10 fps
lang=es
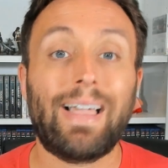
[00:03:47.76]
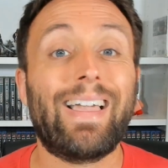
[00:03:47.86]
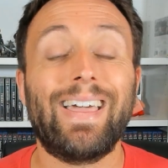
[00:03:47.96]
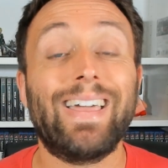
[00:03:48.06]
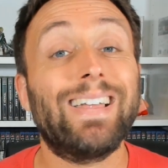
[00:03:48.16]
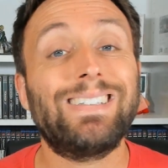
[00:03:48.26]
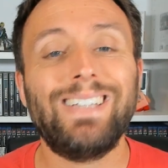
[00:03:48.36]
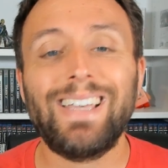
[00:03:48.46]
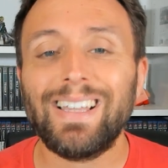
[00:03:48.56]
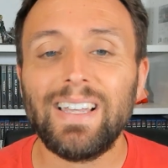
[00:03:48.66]
que
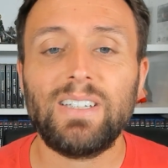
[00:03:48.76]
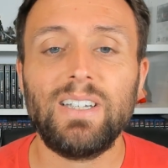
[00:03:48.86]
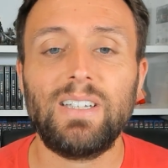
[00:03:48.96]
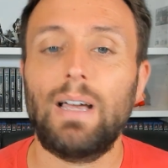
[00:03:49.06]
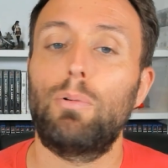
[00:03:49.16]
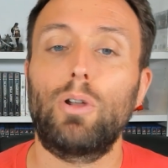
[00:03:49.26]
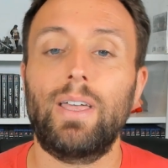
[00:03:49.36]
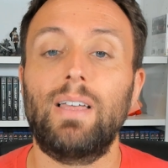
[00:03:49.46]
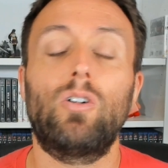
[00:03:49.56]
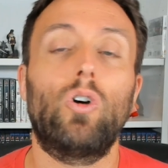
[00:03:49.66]
sí que tiene chicha,
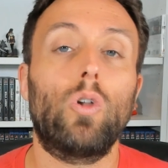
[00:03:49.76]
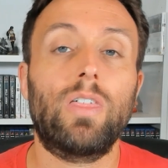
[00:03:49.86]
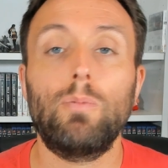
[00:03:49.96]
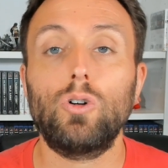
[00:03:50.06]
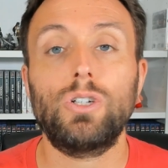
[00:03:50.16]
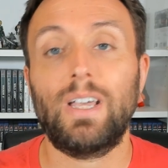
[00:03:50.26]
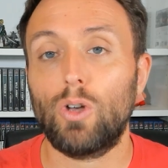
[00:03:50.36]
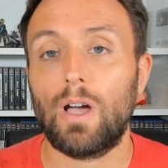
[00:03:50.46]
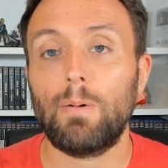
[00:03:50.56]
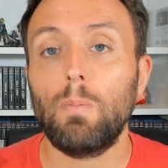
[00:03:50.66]
porque conocemos, ya
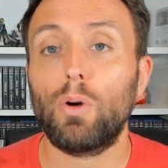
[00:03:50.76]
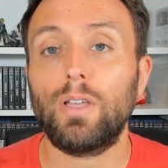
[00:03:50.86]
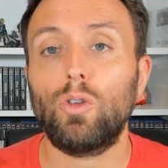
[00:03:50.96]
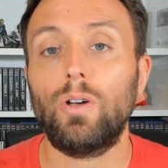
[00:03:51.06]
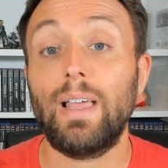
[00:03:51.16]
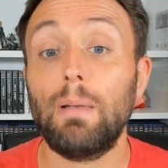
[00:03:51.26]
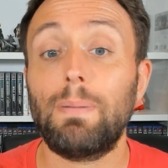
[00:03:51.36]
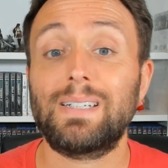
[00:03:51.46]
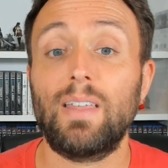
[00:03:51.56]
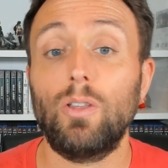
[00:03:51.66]
tocaba un poquito, el
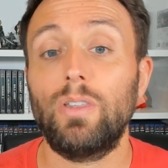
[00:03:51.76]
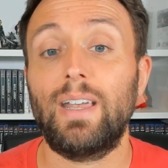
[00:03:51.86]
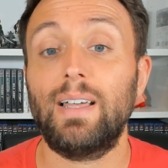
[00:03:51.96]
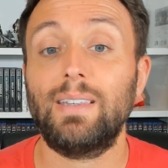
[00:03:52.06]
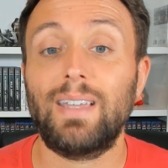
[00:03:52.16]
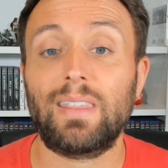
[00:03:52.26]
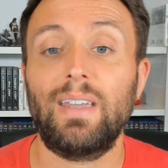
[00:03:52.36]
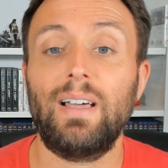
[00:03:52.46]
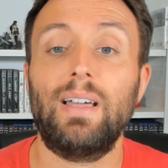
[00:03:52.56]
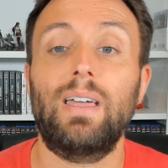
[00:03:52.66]
pasado de la
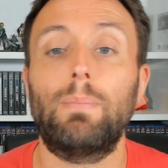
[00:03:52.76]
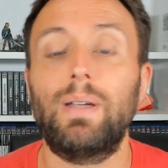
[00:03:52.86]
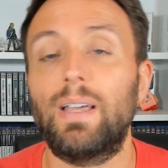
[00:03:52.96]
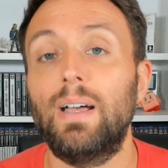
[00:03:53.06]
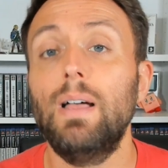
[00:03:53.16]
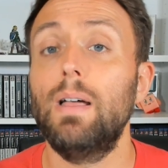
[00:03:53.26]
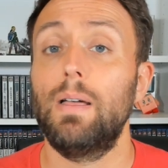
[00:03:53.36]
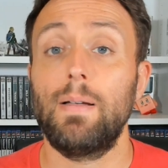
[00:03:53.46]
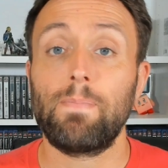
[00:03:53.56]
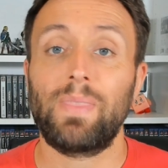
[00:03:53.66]
tercera hermana.
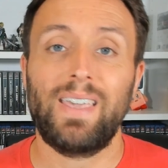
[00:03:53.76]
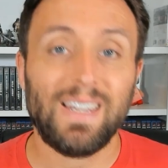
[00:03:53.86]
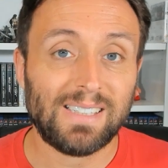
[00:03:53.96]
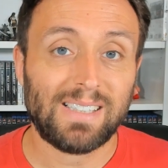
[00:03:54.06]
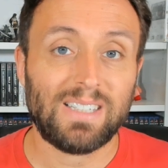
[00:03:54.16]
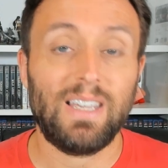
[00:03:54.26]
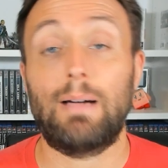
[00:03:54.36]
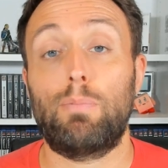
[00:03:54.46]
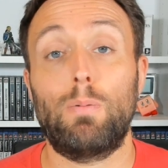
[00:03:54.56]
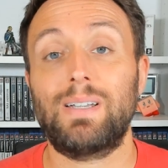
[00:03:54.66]
¿Quién es esta chica?
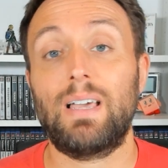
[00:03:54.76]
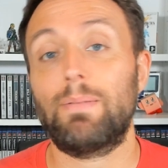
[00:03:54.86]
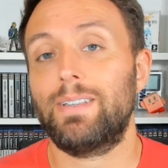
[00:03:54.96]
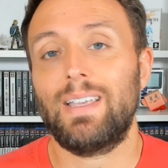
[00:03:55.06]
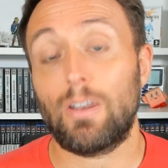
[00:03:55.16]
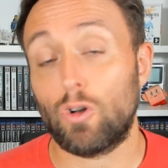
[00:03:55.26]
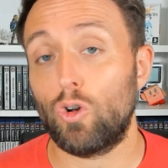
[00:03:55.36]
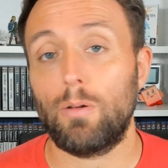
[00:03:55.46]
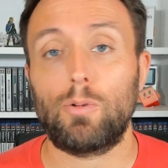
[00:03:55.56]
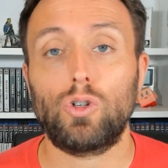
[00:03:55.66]
Pues básicamente ya nos lo
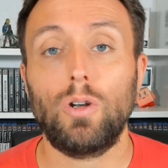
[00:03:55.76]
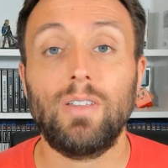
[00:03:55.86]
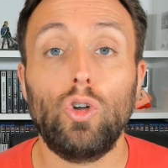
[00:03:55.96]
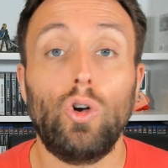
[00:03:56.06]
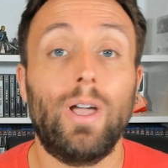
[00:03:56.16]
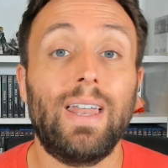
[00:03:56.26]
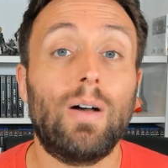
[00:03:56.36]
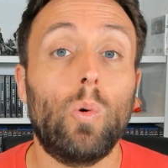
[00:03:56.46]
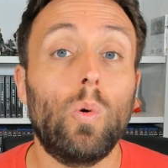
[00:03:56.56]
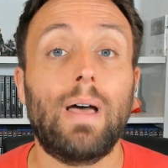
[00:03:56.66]
íbamos oliendo, era
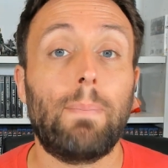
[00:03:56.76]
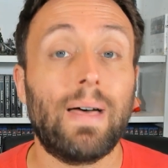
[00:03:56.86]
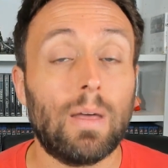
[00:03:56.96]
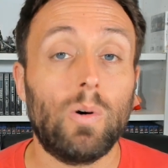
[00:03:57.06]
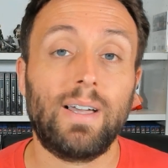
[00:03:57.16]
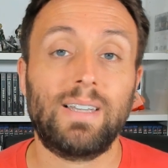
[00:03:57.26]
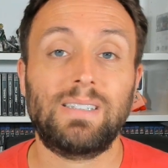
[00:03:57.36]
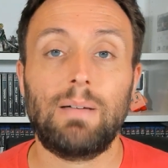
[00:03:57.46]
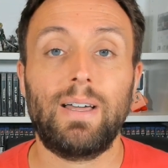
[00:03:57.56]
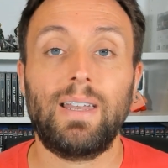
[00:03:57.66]
una Padawan que
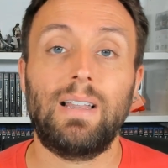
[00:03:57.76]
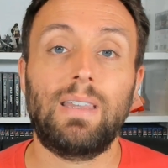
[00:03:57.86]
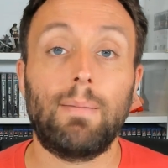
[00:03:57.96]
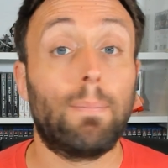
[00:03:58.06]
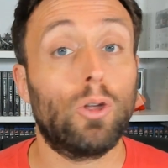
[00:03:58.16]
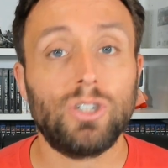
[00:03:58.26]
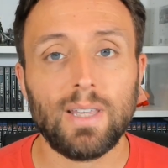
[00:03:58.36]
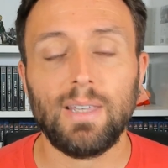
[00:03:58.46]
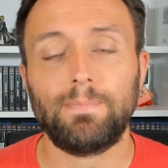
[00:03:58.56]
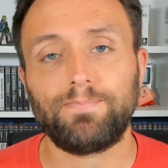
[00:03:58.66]
estaba en el templo
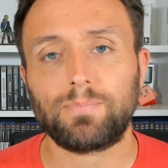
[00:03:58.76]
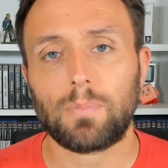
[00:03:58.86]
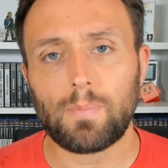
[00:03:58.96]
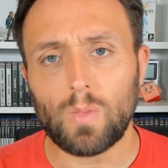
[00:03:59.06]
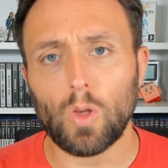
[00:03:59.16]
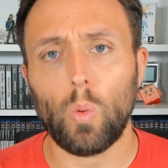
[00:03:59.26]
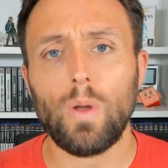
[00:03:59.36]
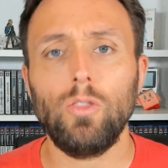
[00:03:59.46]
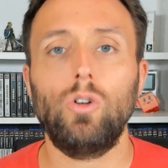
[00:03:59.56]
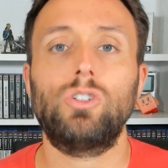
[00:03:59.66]
Jedi,
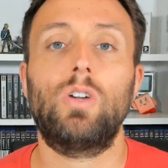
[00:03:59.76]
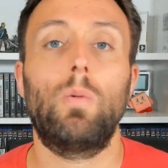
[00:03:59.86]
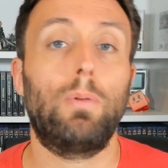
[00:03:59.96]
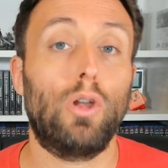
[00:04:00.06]
cuando se cumplió